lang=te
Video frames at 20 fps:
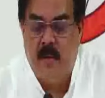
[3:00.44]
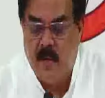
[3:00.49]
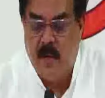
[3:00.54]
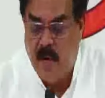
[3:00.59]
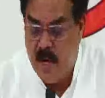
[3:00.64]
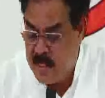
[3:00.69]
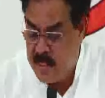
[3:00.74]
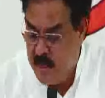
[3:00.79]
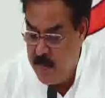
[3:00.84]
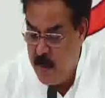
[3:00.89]

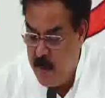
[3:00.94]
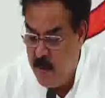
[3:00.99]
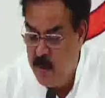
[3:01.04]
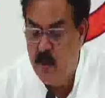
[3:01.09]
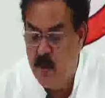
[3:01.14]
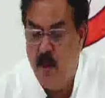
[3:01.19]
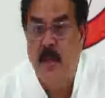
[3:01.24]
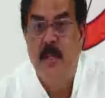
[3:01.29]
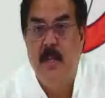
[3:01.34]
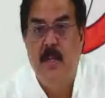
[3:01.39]
రాష్ట్ర
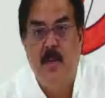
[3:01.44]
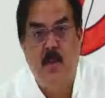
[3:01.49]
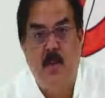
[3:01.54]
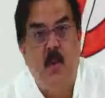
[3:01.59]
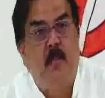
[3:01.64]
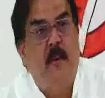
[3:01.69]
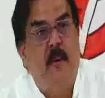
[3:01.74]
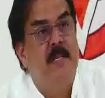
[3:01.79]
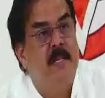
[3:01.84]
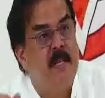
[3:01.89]
ప్రభుత్వం నుంచి
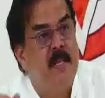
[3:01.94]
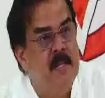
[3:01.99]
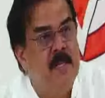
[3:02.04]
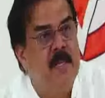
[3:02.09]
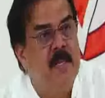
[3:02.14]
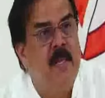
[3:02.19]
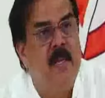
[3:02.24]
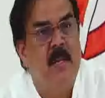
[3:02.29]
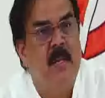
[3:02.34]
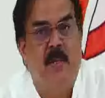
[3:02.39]
రూపాయి
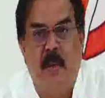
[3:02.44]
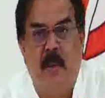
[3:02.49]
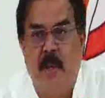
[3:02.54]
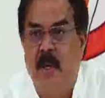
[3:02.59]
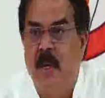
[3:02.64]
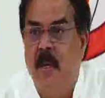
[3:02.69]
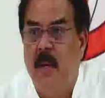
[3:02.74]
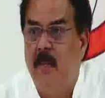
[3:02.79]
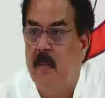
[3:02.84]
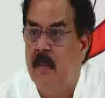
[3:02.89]
చెల్లించలేదని
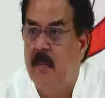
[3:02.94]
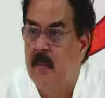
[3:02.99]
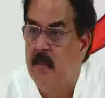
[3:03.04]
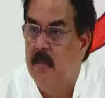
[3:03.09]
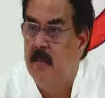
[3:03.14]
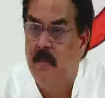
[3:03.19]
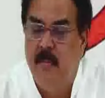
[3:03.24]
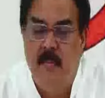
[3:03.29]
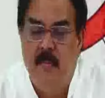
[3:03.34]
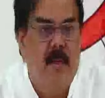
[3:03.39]
స్వయంగా
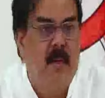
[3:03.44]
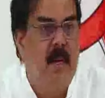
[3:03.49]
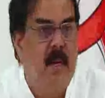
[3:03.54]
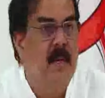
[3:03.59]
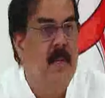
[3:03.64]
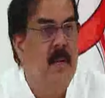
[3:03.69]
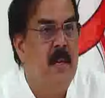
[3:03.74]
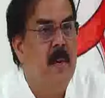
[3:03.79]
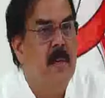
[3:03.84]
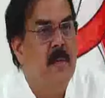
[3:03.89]

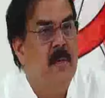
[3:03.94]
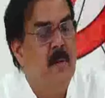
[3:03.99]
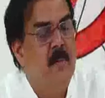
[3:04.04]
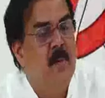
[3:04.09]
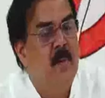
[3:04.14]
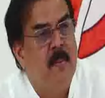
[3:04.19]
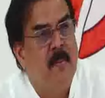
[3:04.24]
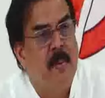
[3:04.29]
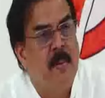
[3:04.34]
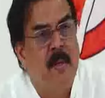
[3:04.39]
కేంద్ర మంత్రి
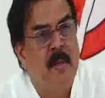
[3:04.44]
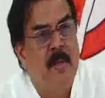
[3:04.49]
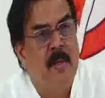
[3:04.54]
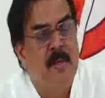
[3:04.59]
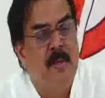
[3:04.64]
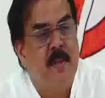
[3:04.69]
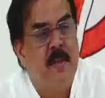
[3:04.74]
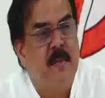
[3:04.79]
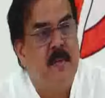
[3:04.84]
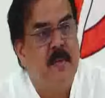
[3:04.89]
మొన్న
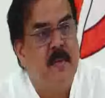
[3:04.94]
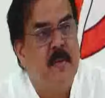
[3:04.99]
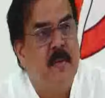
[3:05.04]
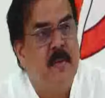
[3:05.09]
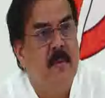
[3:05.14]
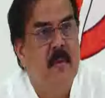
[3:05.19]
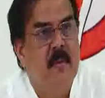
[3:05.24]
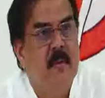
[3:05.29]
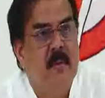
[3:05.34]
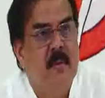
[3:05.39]
ప్రకటించారు
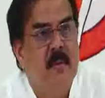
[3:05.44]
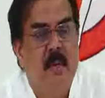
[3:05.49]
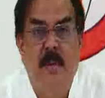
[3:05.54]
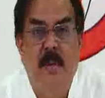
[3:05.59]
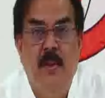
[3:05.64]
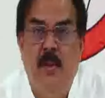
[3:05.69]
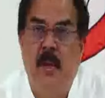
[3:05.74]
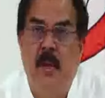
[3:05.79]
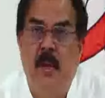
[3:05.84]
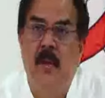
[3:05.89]

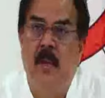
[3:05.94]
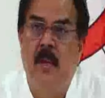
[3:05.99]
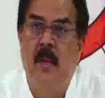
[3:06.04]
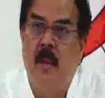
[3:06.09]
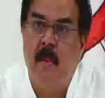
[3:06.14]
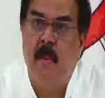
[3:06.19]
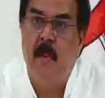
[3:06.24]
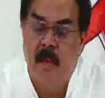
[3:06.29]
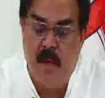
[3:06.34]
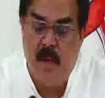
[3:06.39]
ఎందుకు ఈ విధంగా
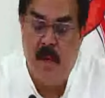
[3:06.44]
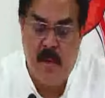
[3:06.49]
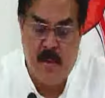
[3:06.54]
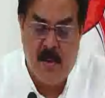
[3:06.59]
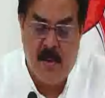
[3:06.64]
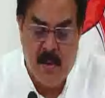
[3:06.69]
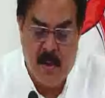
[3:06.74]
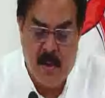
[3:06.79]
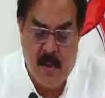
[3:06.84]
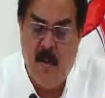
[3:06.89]
అబద్ధాలు
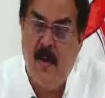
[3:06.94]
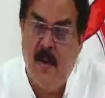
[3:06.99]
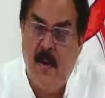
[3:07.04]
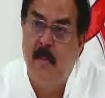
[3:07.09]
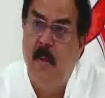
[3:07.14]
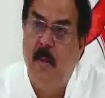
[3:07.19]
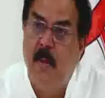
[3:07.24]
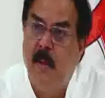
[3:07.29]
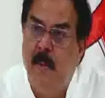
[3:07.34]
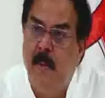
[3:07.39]
ఆడుతున్నారు ఎవరిని
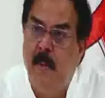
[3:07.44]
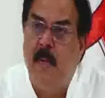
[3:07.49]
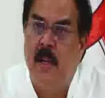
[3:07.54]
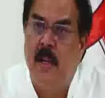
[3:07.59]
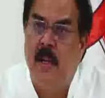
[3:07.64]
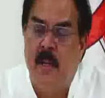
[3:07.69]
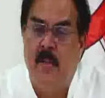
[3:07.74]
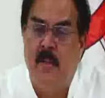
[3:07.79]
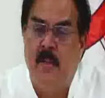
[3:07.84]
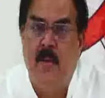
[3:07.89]

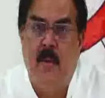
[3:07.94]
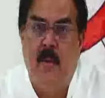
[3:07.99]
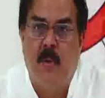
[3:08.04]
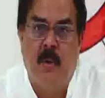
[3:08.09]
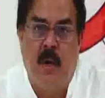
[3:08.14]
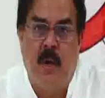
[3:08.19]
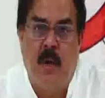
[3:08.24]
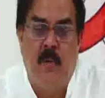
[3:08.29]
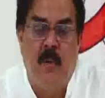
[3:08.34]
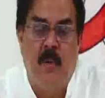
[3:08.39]
మభ్యపెట్టాలనుకు
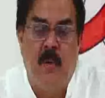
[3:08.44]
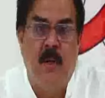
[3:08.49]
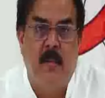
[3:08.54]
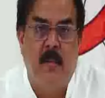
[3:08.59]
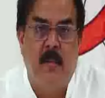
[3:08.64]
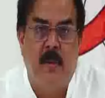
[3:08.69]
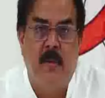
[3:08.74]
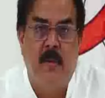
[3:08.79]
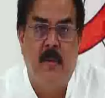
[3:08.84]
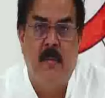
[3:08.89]

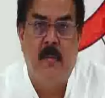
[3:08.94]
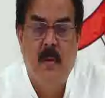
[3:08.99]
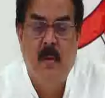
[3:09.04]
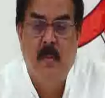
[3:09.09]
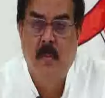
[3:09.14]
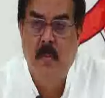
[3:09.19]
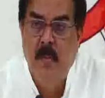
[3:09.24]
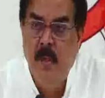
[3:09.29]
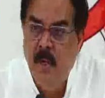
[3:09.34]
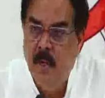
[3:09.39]
అనుకుంటున్నారు మీరు
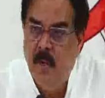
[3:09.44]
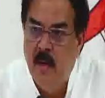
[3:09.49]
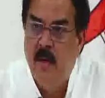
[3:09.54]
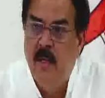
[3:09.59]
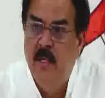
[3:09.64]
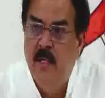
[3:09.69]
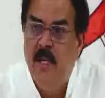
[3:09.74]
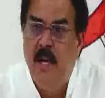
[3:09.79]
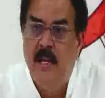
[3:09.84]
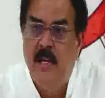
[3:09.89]
మీలో
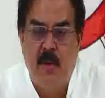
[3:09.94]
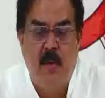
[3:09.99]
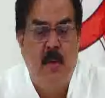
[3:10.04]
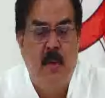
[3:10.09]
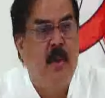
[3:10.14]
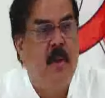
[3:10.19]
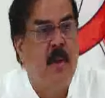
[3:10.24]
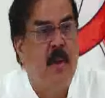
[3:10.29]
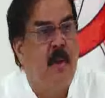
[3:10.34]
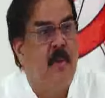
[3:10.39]
నిజాయితీ
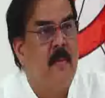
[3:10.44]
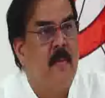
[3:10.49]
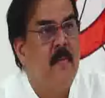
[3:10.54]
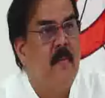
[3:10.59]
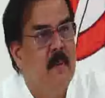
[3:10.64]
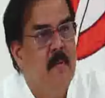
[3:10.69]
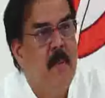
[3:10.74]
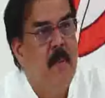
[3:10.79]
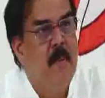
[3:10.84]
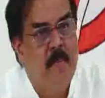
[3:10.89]
ఉంటే
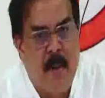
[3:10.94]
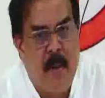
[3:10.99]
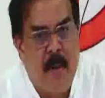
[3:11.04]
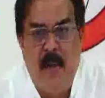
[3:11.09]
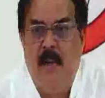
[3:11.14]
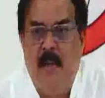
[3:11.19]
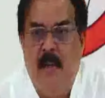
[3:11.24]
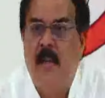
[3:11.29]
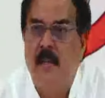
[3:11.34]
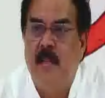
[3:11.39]
మీ
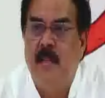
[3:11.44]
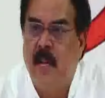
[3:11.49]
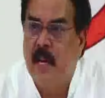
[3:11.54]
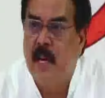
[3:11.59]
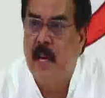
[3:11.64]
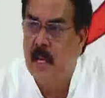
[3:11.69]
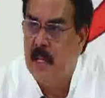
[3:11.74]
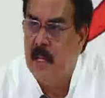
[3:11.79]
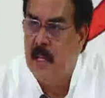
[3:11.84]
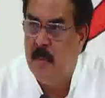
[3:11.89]
పార్టీ
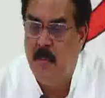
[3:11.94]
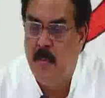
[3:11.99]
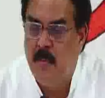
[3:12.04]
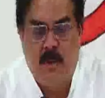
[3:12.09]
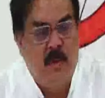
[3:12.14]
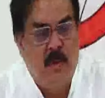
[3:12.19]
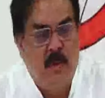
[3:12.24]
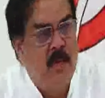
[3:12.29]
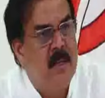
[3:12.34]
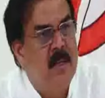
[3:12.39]
యంత్రాంగాన్ని అంతా
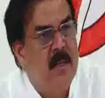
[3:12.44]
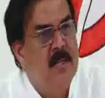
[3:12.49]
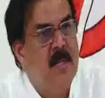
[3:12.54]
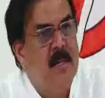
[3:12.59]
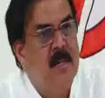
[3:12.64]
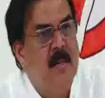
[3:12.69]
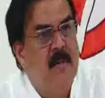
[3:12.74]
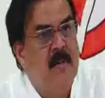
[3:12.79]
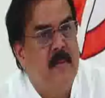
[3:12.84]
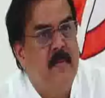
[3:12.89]
మొత్తం
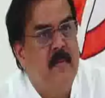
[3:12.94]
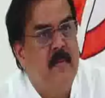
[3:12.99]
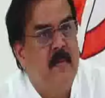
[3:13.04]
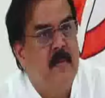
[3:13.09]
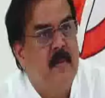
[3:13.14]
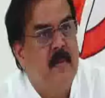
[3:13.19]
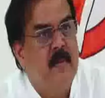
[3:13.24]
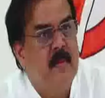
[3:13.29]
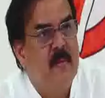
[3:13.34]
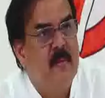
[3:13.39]
కదిలించండి
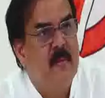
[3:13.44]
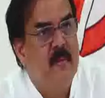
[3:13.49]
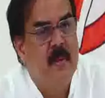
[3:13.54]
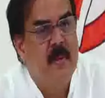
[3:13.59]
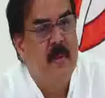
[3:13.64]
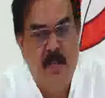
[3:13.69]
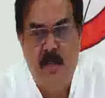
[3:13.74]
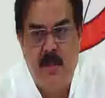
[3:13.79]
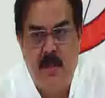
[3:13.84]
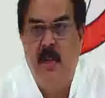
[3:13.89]

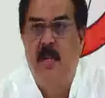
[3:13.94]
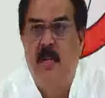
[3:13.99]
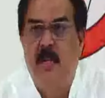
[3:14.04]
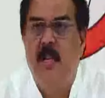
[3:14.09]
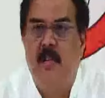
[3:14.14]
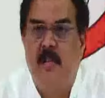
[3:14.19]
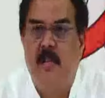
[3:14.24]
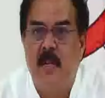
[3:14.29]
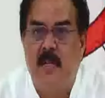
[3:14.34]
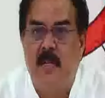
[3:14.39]
తీసుకురండి
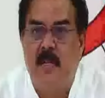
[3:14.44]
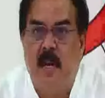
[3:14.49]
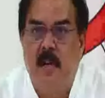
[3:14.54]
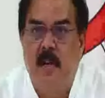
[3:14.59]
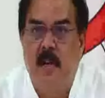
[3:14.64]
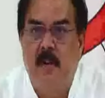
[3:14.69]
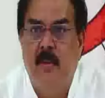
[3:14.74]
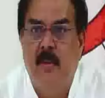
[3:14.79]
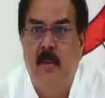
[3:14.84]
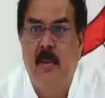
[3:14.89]

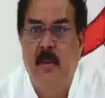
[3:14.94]
క్షేత్రస్థాయిలో